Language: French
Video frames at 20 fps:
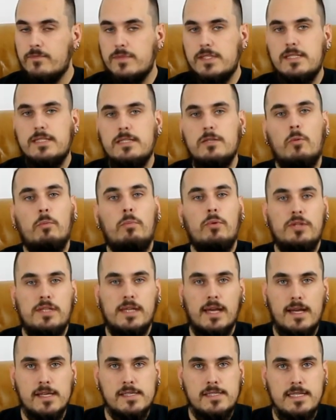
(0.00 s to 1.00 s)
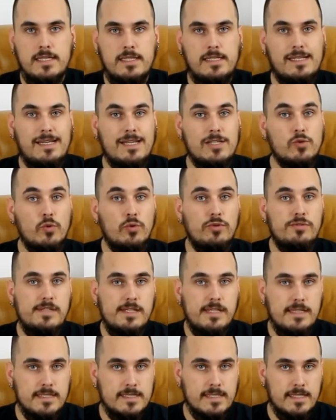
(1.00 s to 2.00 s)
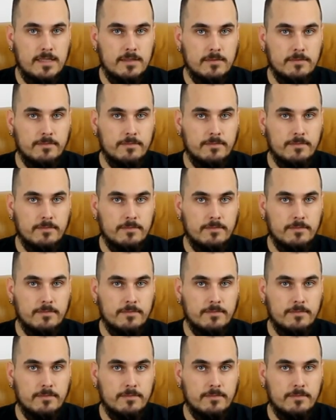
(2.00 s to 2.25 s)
si on peut dire ainsi, qui les ont utilisées.